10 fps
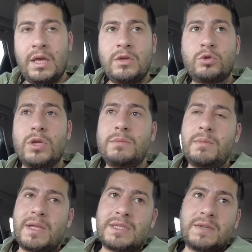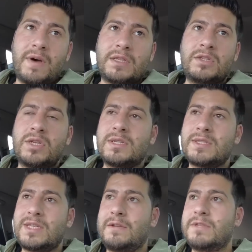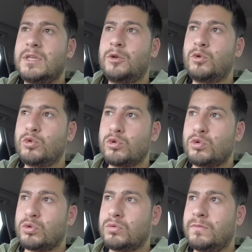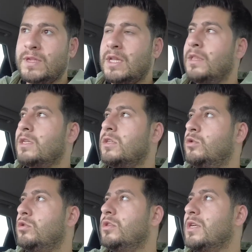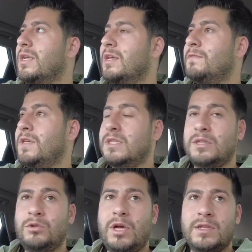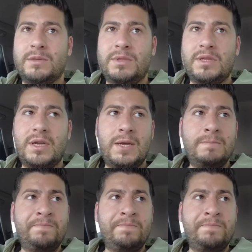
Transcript: Şöyle bir mantık var. Dışarısı servise göre ucuzdur. Vatandaş gidiyor dışarıdan fiyat alıyor 6000 lira.